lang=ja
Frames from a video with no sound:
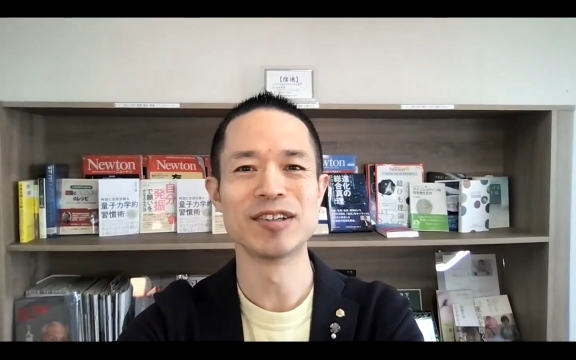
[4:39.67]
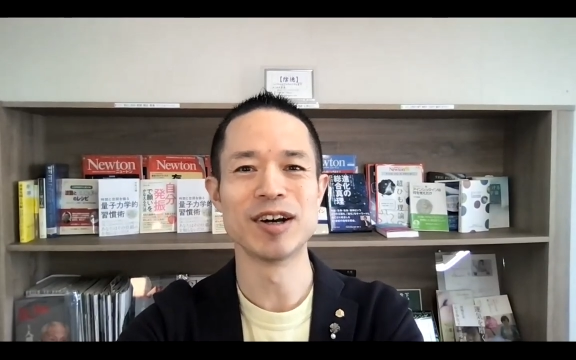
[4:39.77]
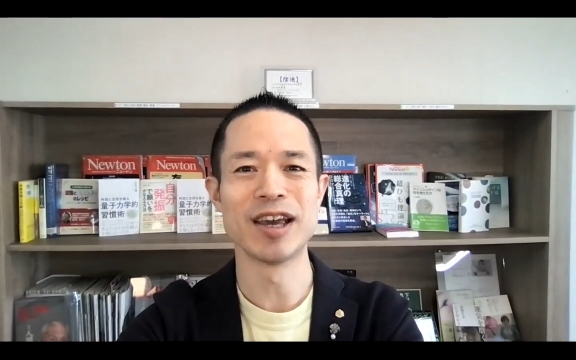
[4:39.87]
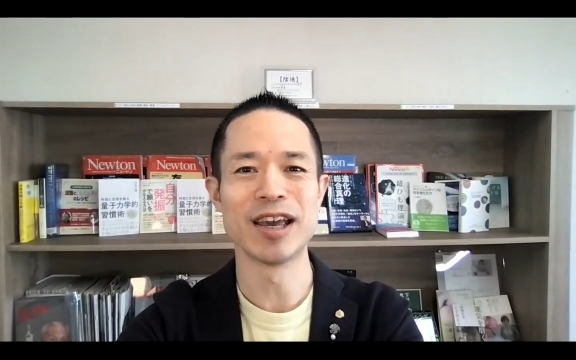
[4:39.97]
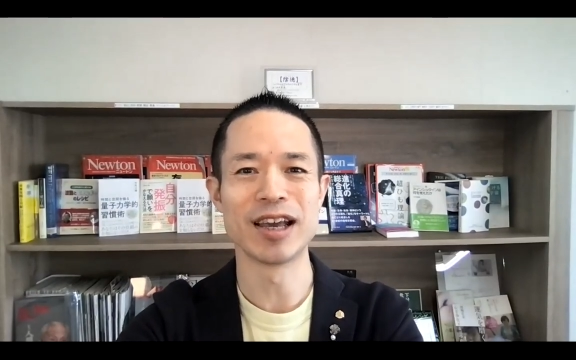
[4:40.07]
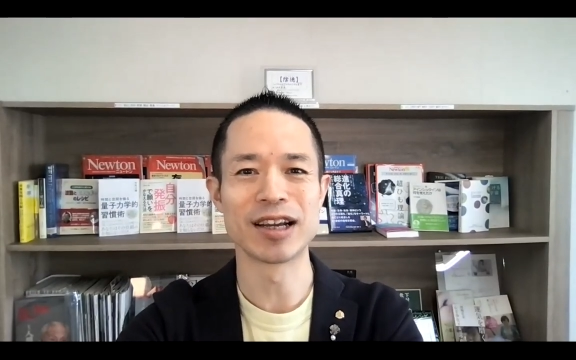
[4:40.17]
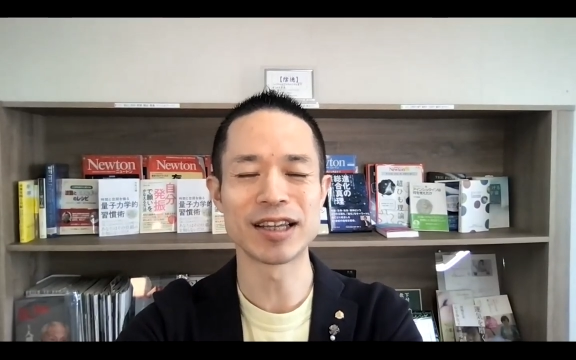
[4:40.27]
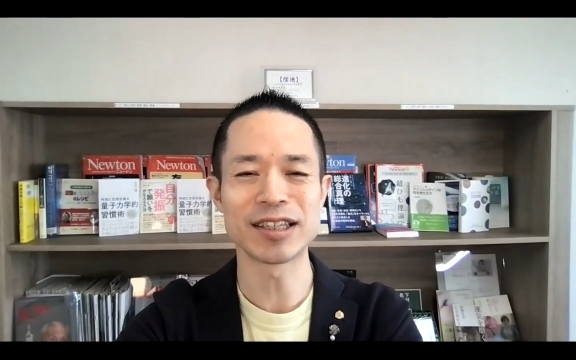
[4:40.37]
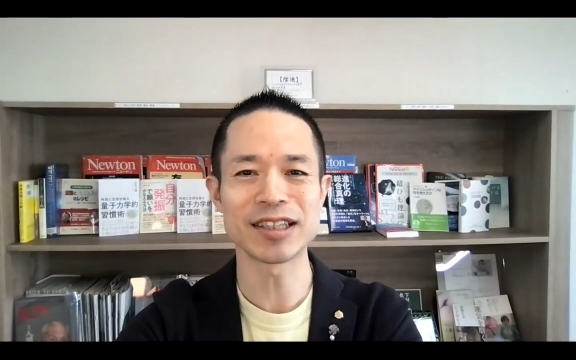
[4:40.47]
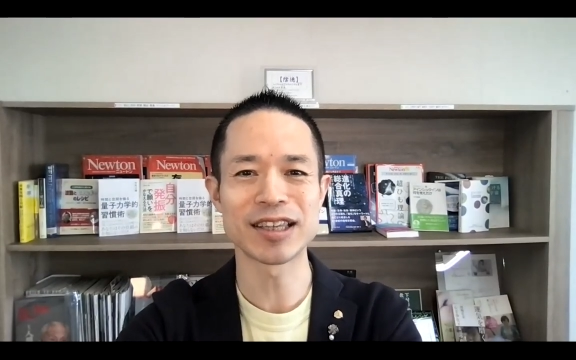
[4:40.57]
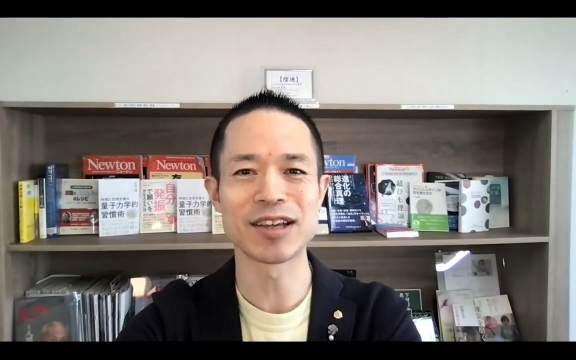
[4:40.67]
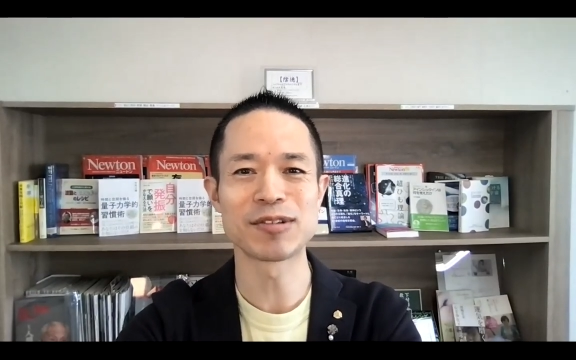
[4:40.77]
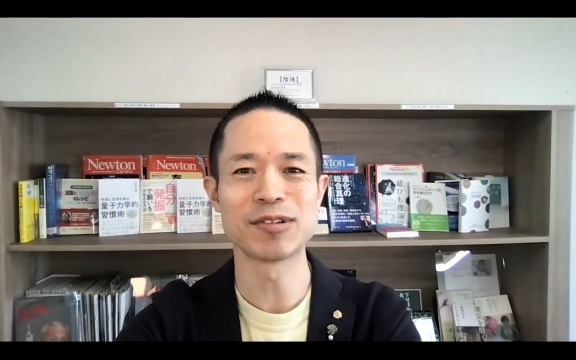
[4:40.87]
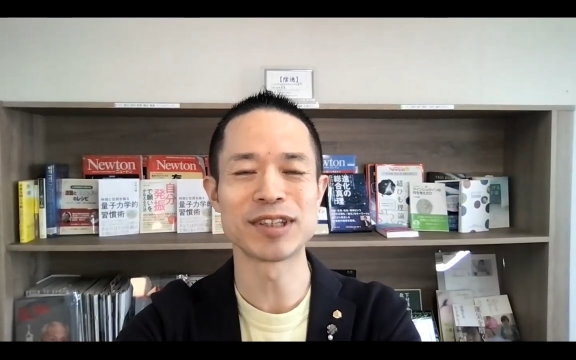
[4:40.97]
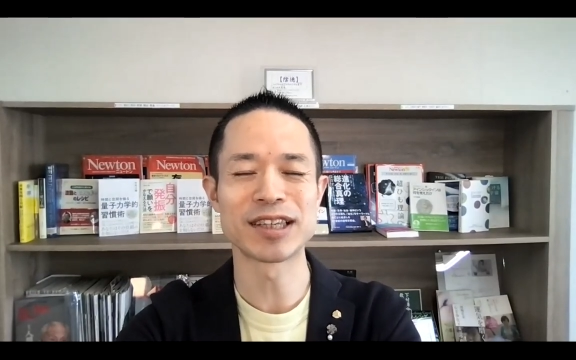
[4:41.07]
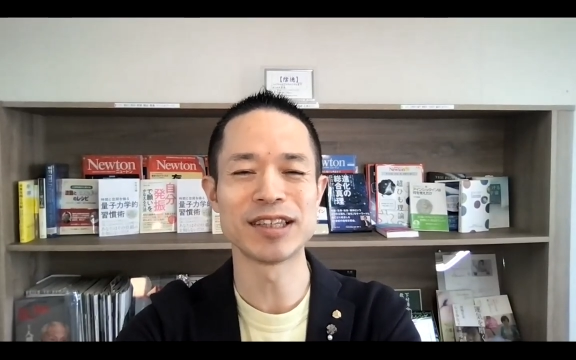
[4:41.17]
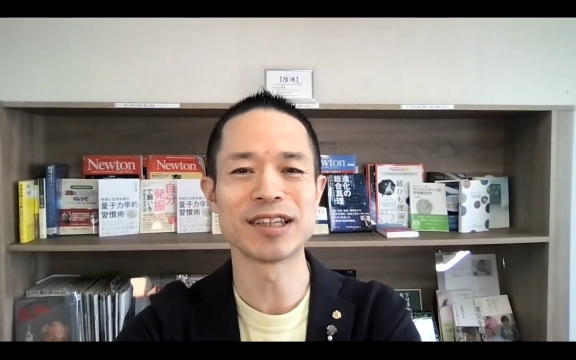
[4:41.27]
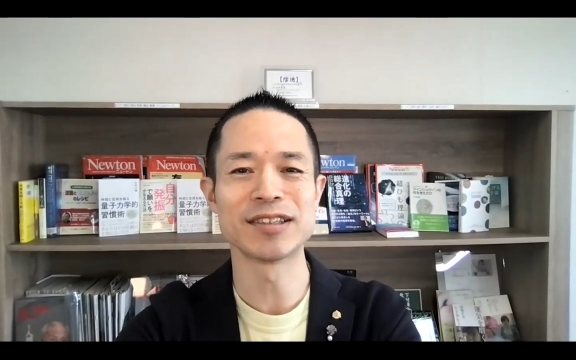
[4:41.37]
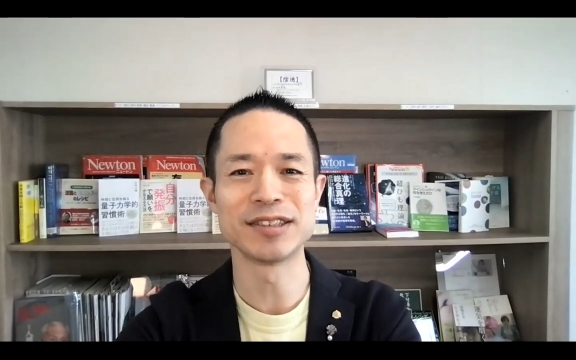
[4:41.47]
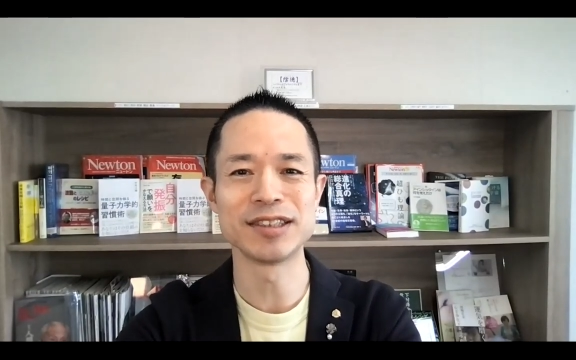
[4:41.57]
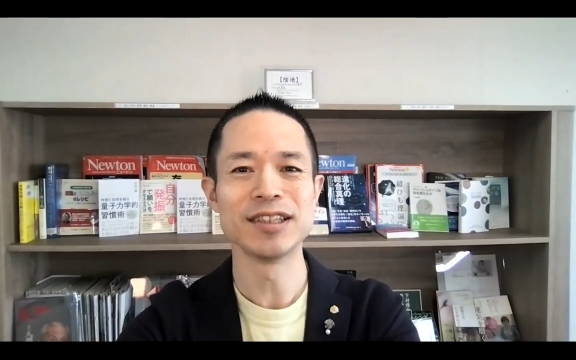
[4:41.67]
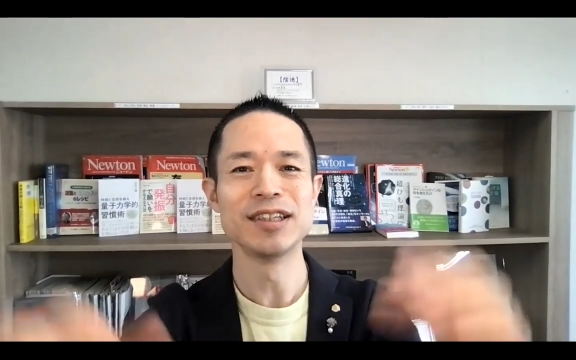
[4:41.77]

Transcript: えー、かなり健康的になるし、